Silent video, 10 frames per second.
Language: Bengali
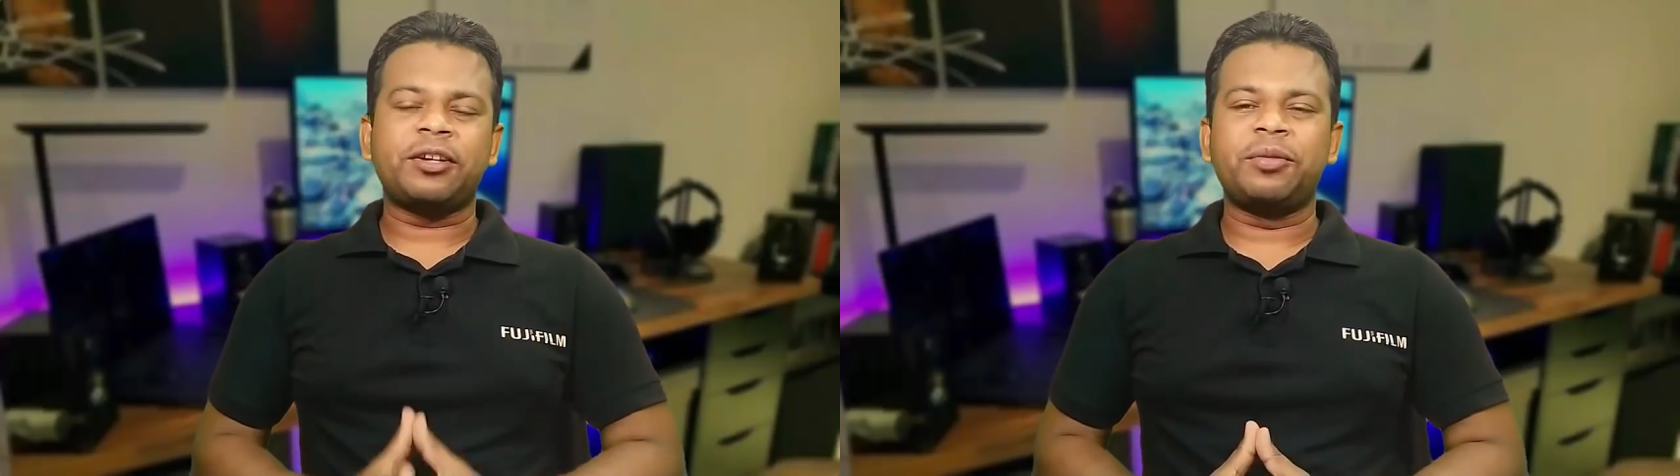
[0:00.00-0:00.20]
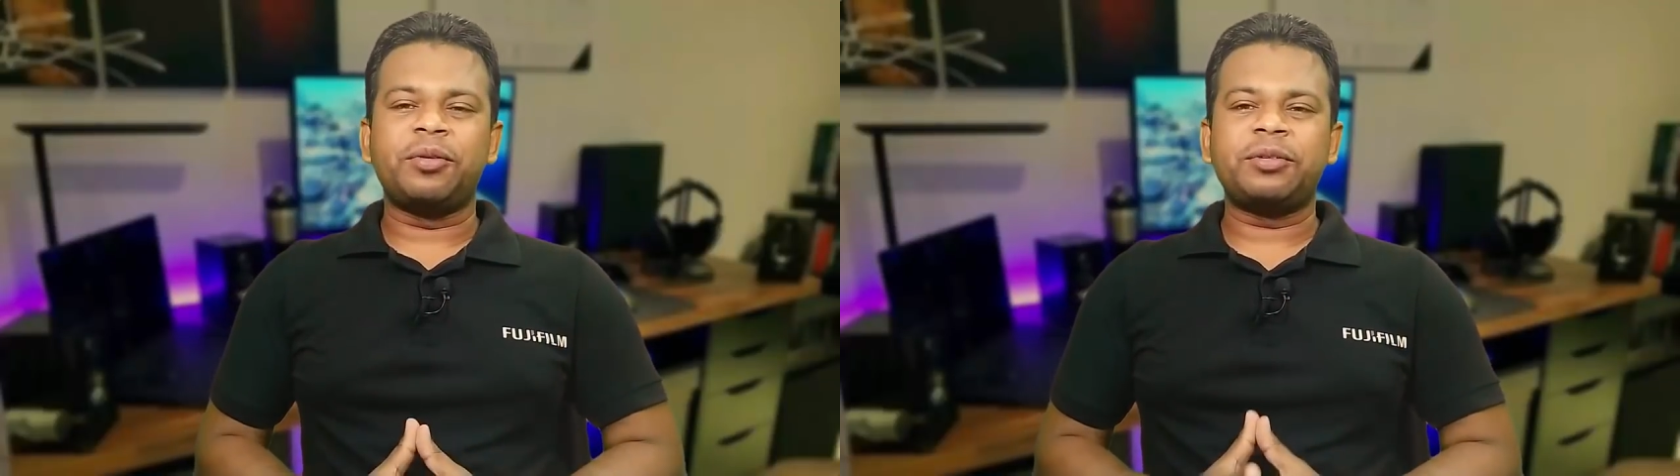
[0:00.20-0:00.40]

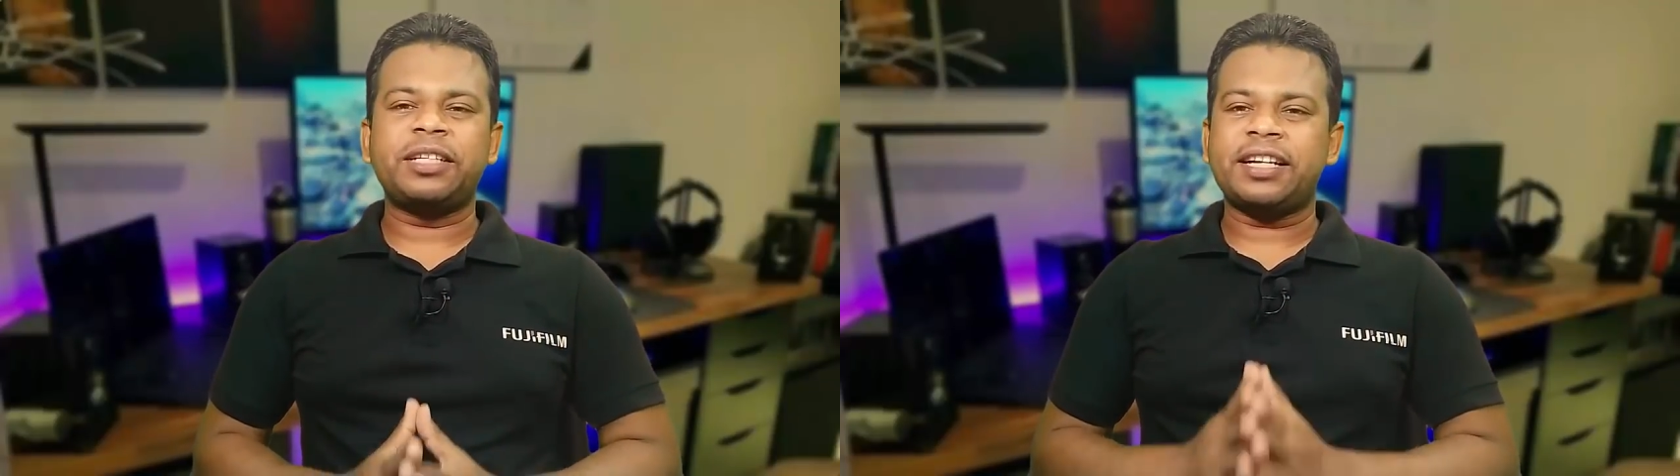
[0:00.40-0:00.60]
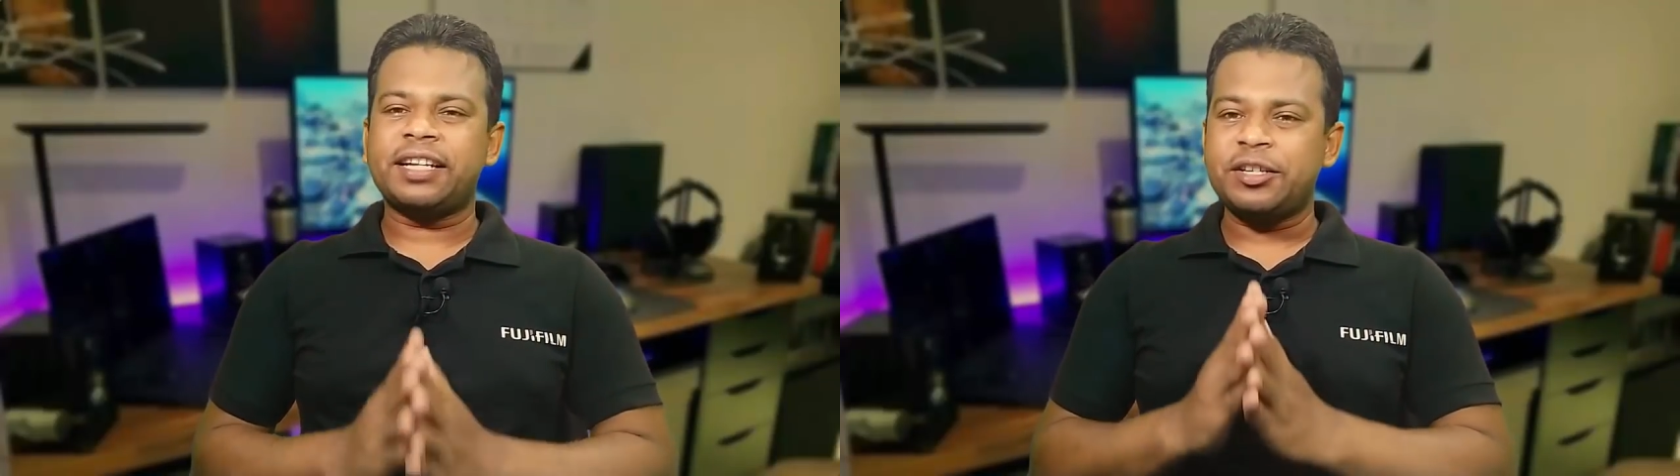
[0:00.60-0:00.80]
তাহলে বলবো যে
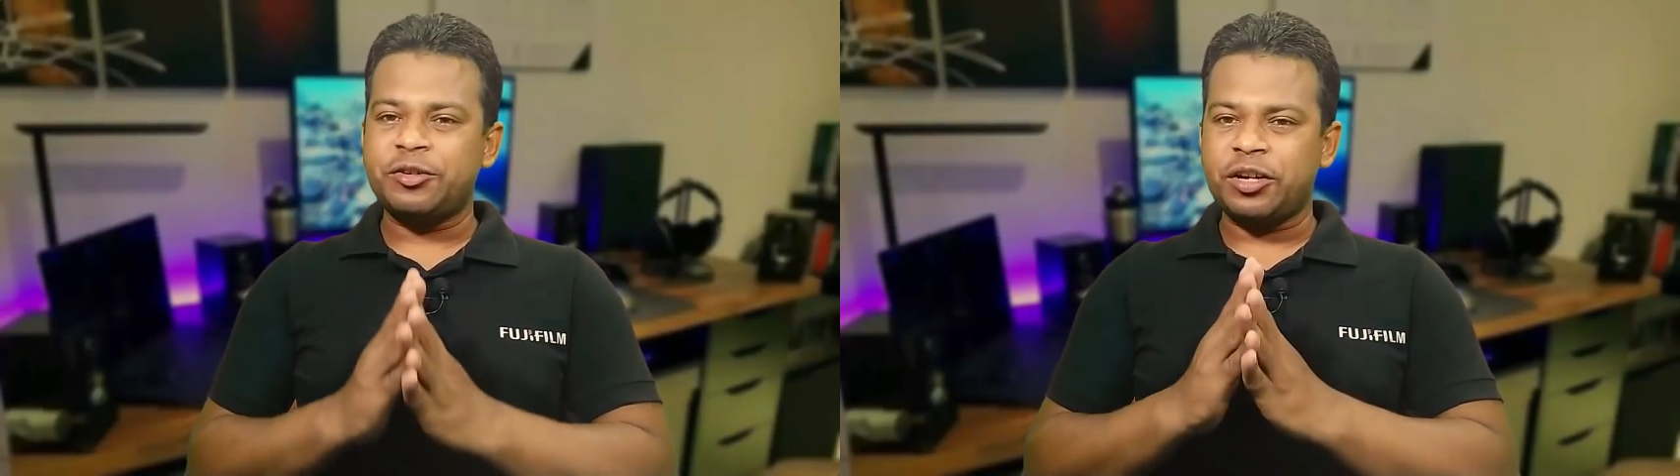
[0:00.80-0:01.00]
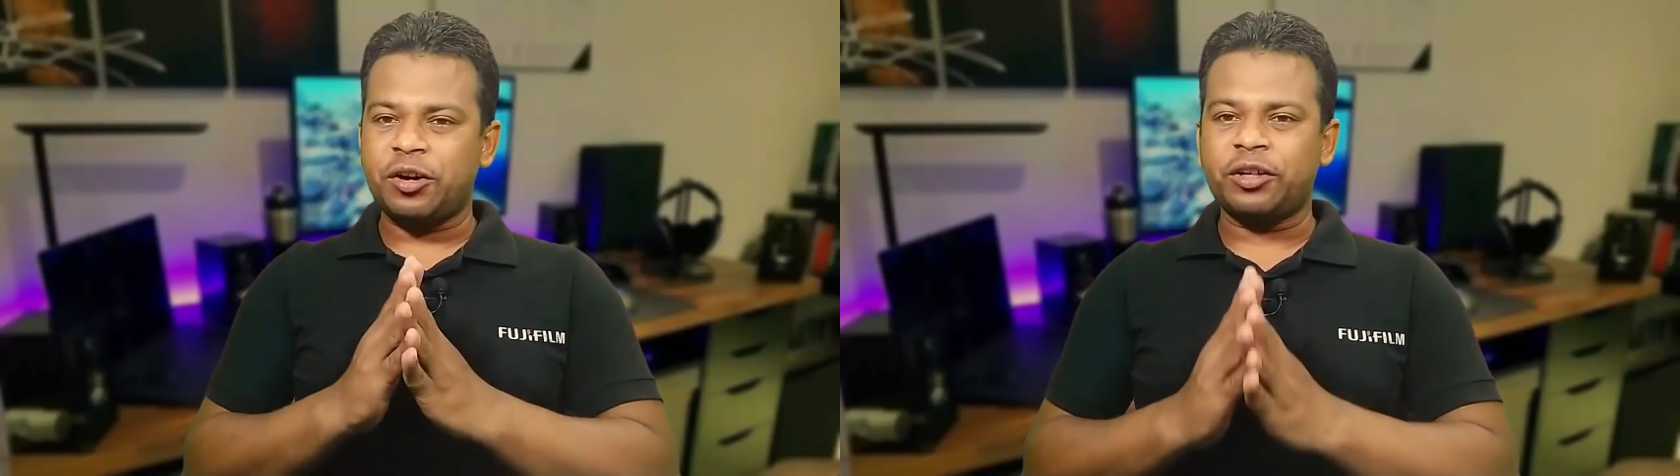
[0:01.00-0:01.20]
এখানে
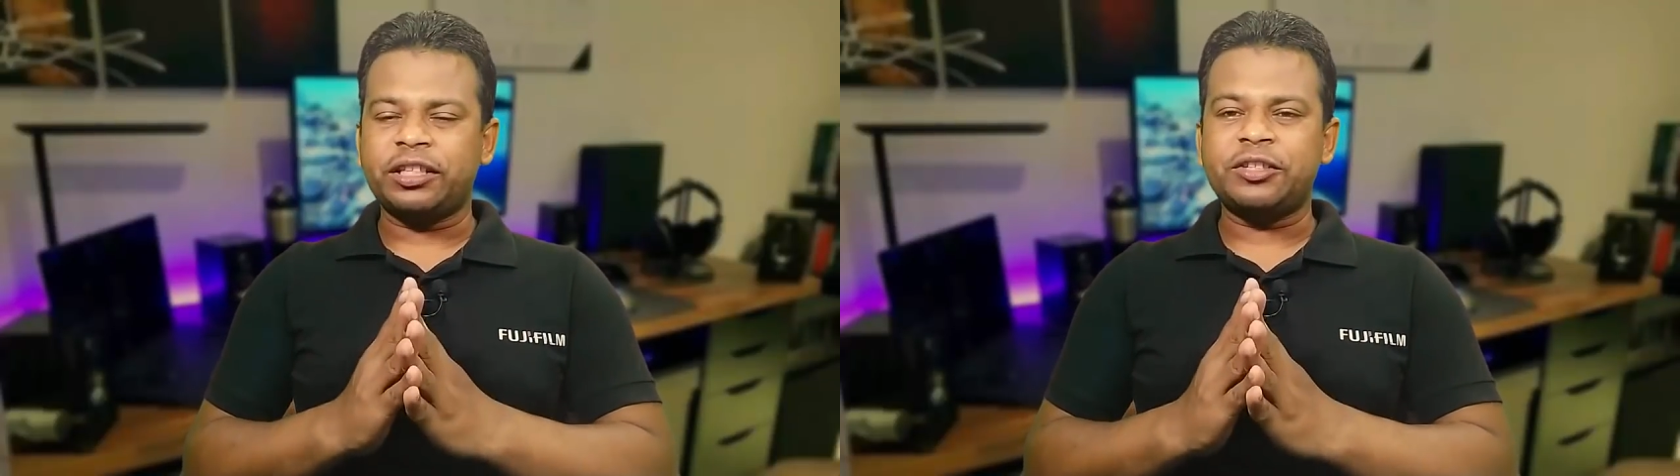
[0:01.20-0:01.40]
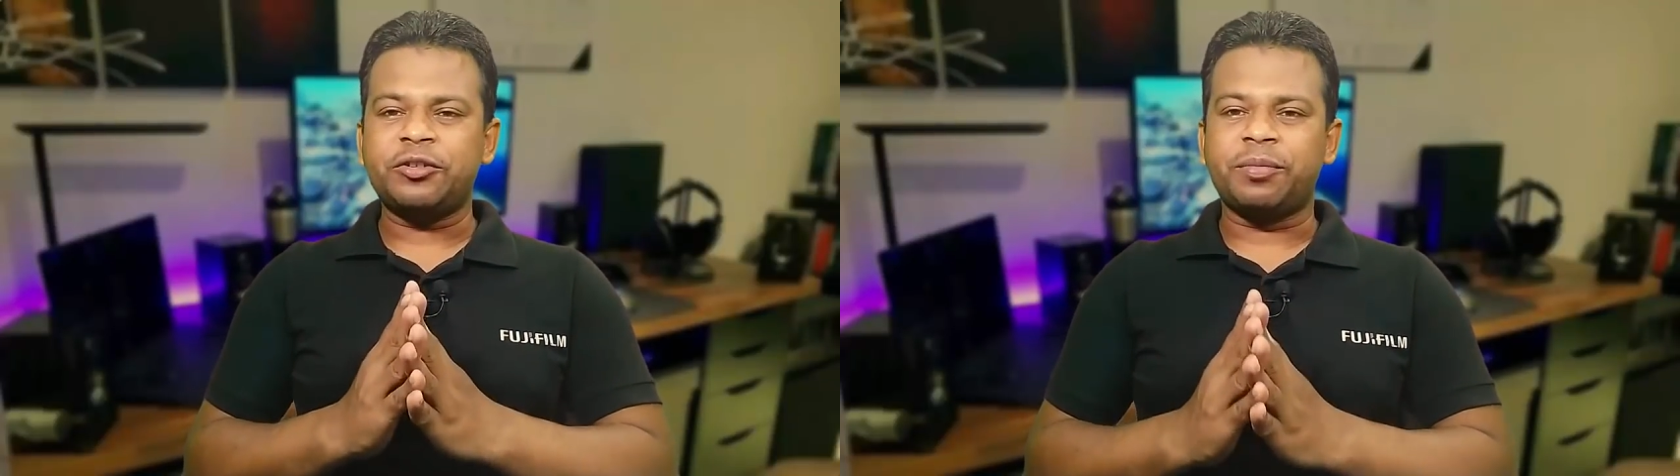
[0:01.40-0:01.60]
কিছুটা
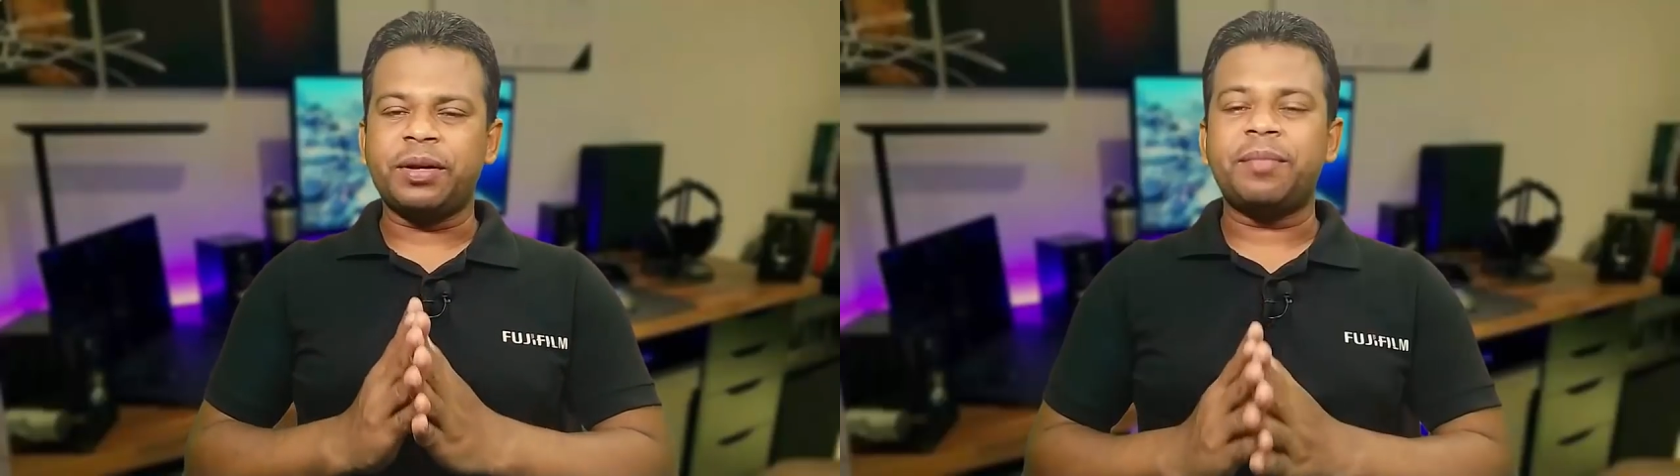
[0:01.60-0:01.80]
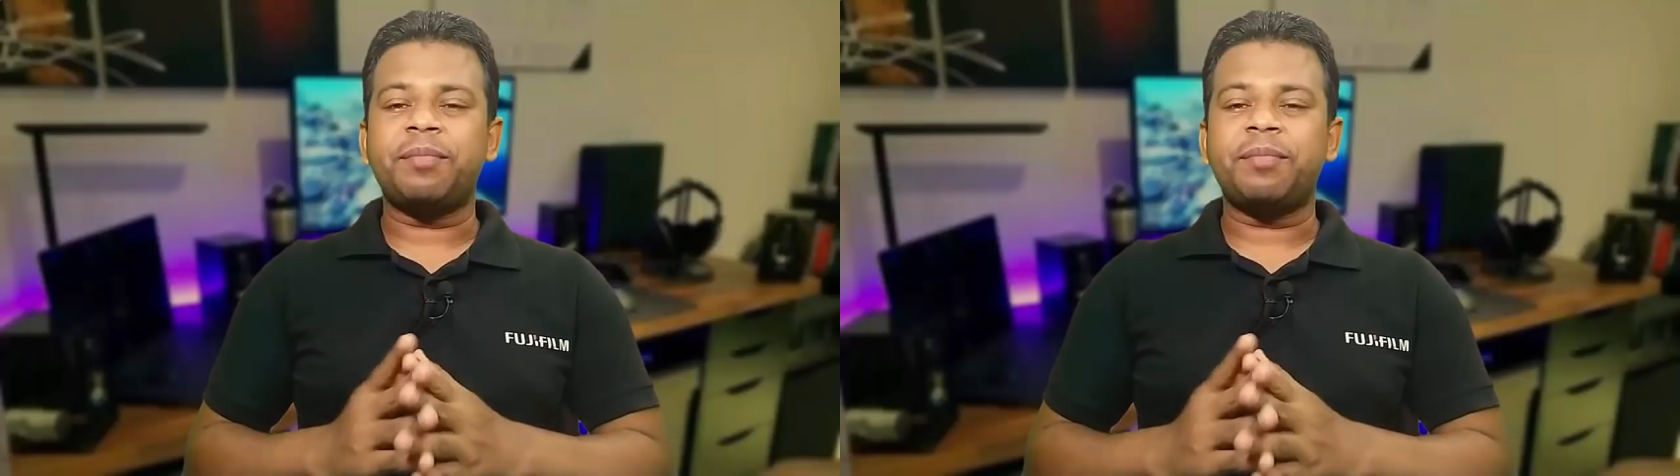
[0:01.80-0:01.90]
হতাশ করবে